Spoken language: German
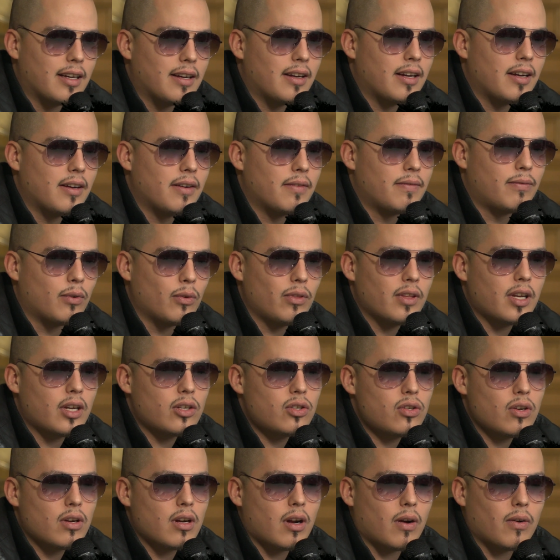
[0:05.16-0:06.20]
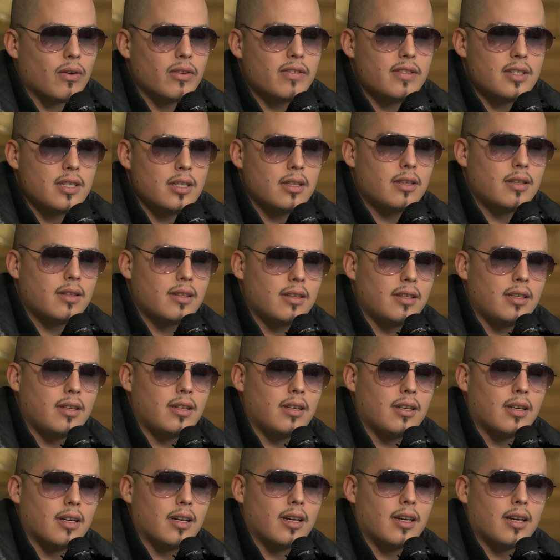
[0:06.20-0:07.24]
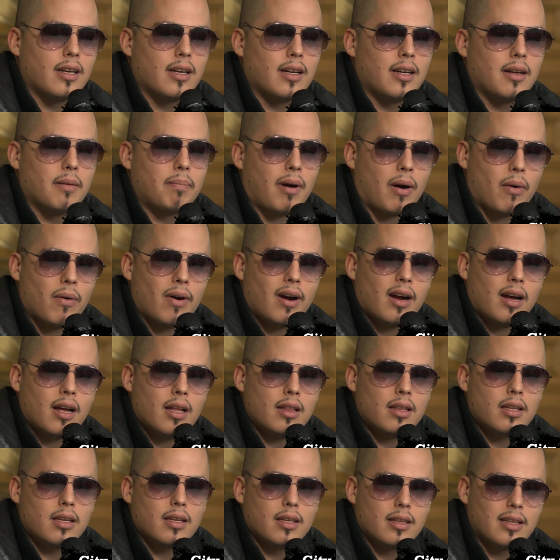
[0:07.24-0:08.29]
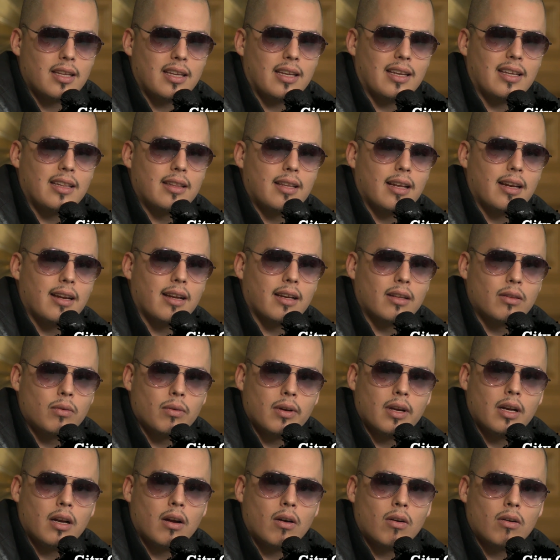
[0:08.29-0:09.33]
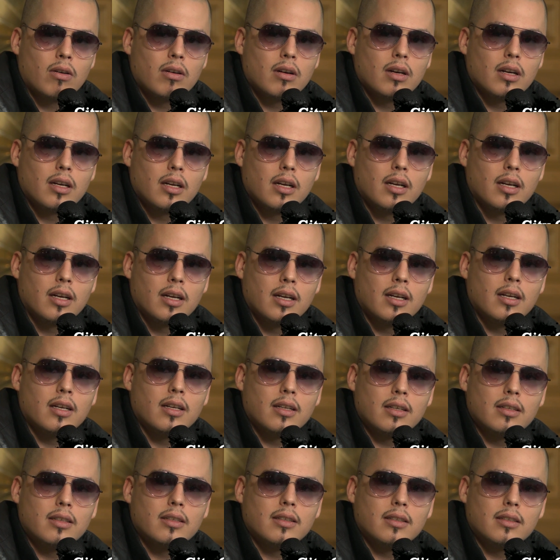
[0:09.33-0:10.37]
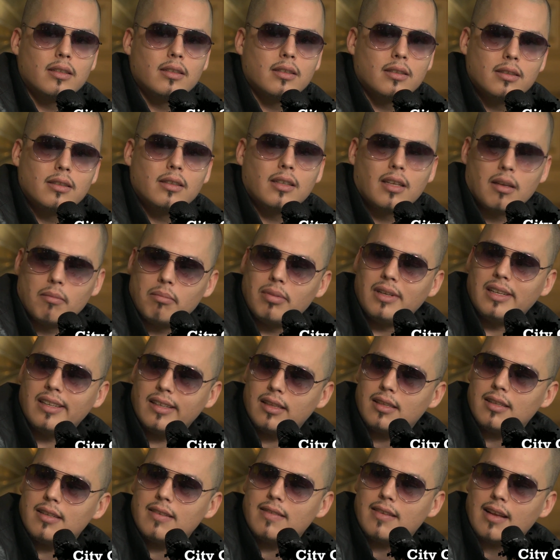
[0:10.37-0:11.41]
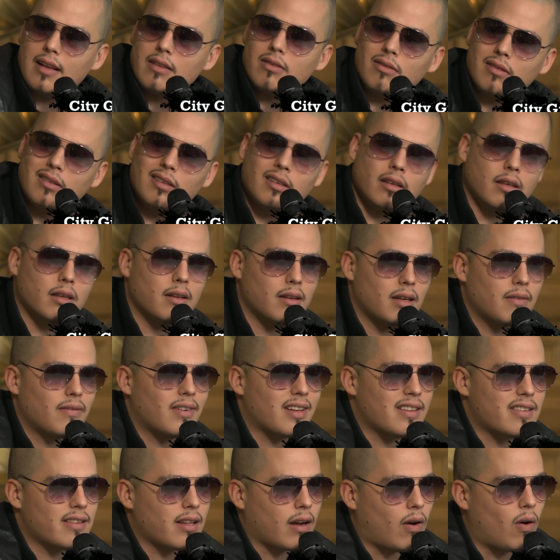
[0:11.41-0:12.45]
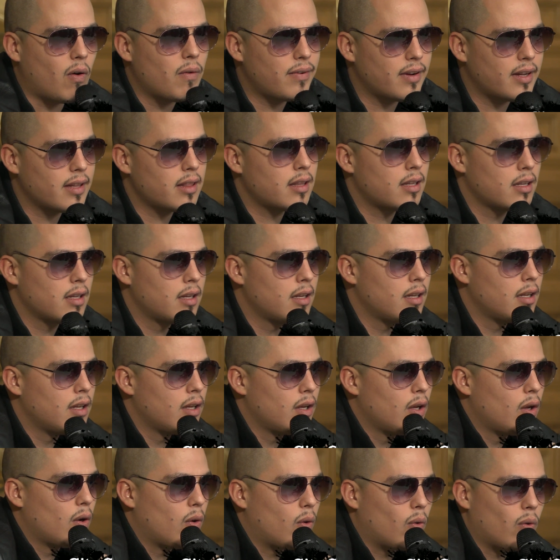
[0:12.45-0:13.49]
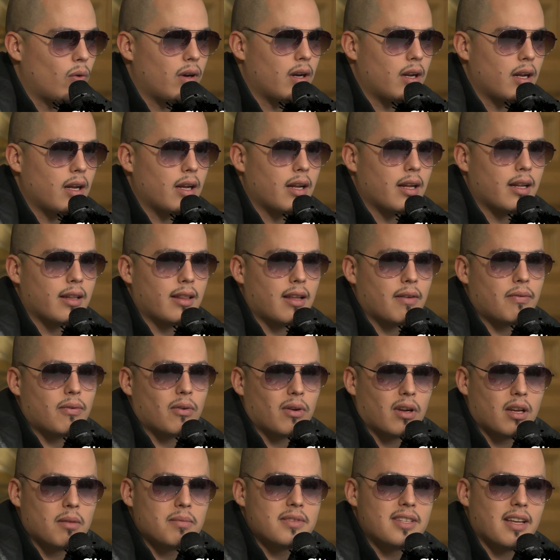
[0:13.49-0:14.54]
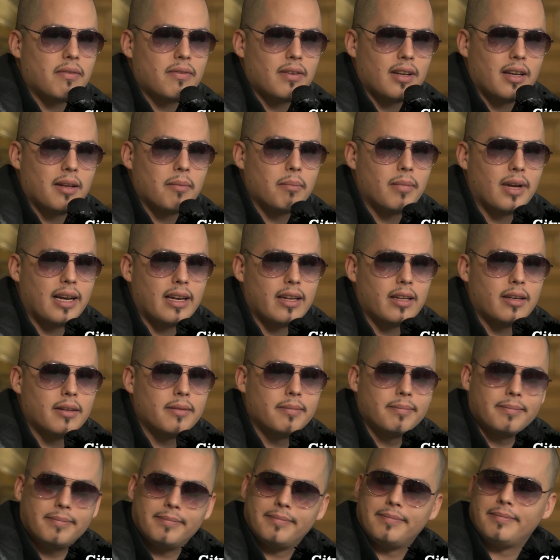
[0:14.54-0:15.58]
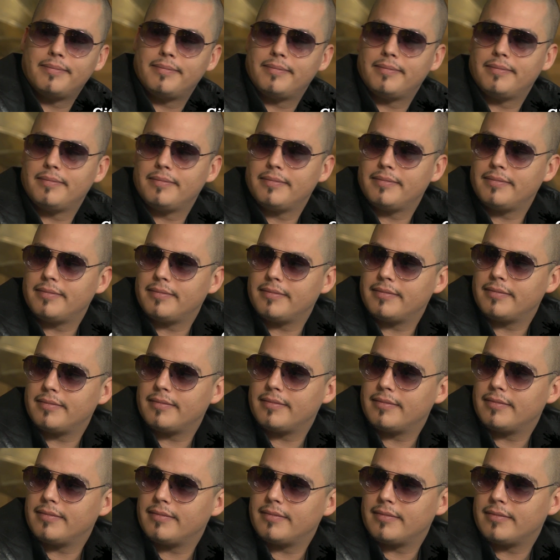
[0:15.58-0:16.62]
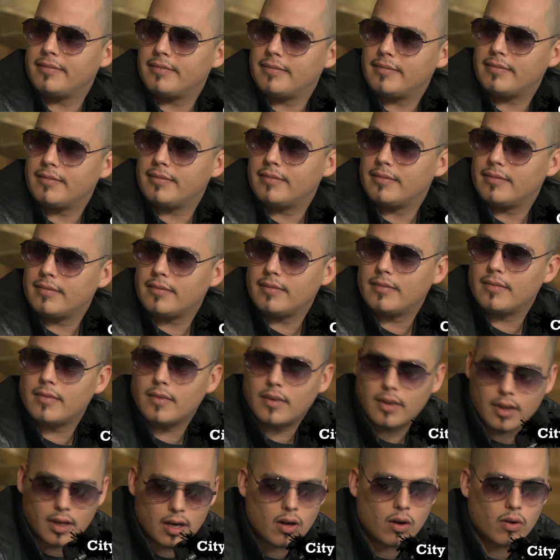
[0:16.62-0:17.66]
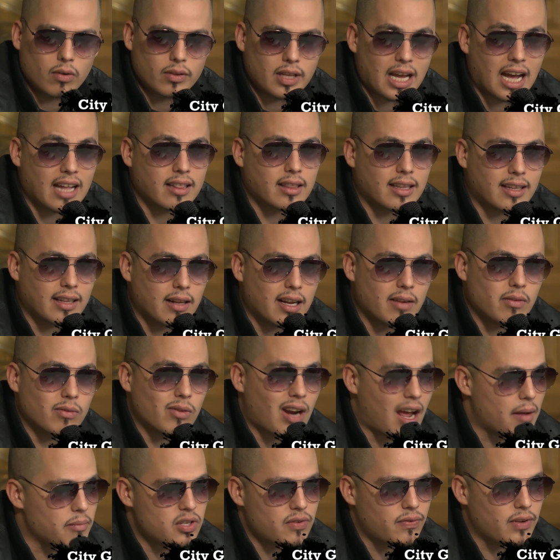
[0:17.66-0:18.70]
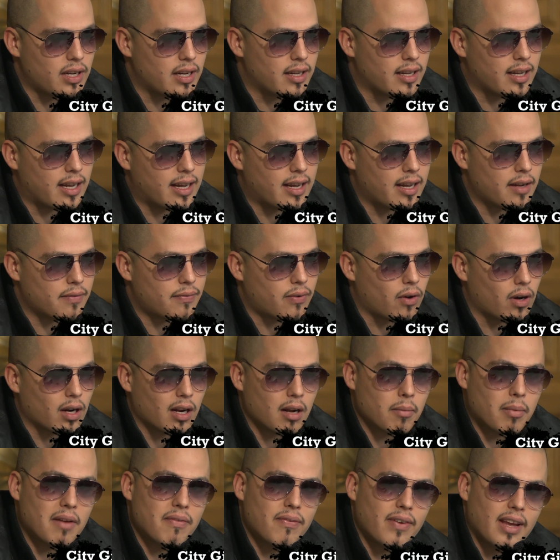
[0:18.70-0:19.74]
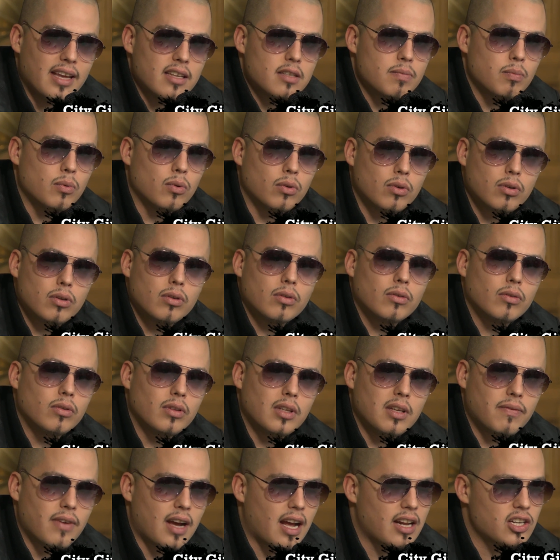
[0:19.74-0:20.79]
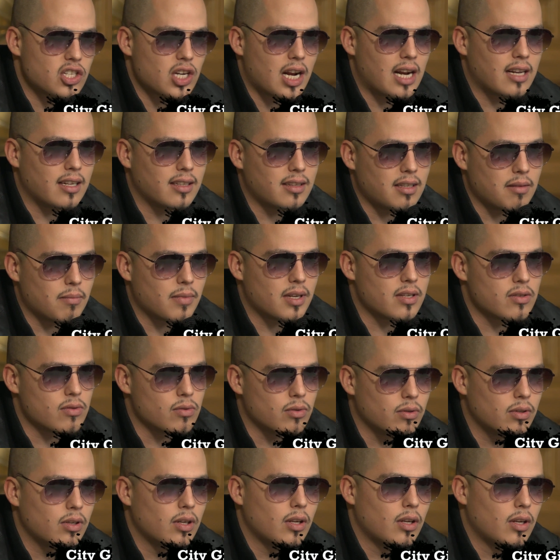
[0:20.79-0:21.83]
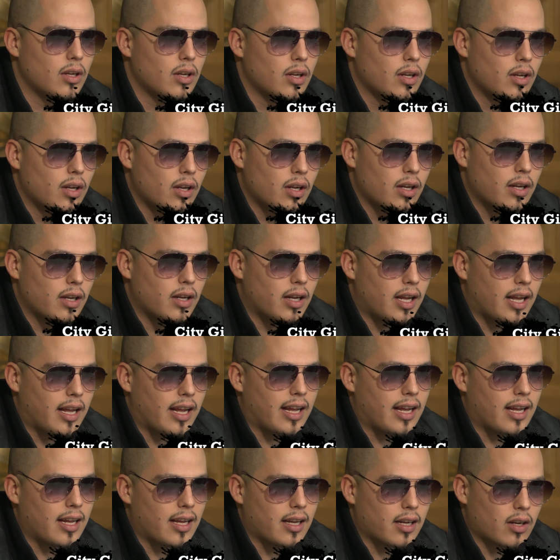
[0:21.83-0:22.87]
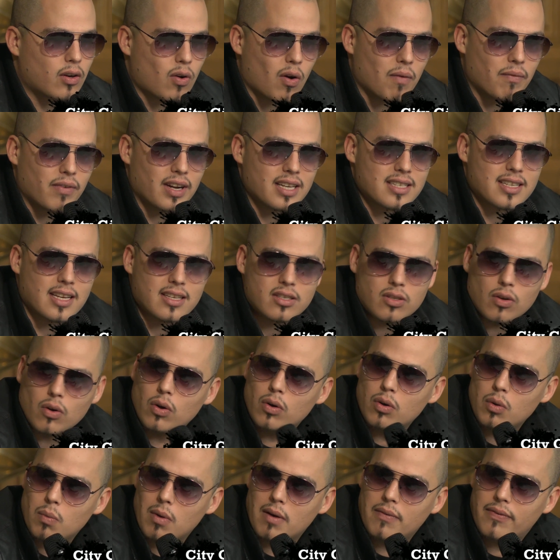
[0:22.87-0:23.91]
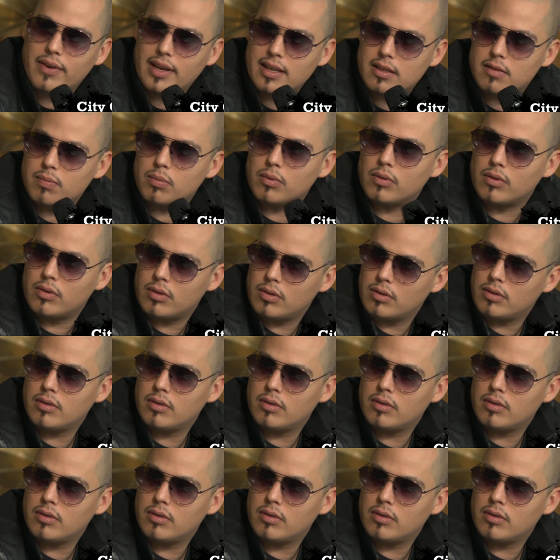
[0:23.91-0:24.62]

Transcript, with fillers: äh, wunderschön aussieht, die äh, Power hat, die intellektuell auch äh, gebildet ist, also die ja. was drauf hat. Und davon gibt es sehr viele in Berlin. Und die 3000 Follower hat, glaube ich. Bei, genau, der hat unheimlich viele Folger bei Facebook und die veranstaltet immer so Freunde. Konversationen über Facebook.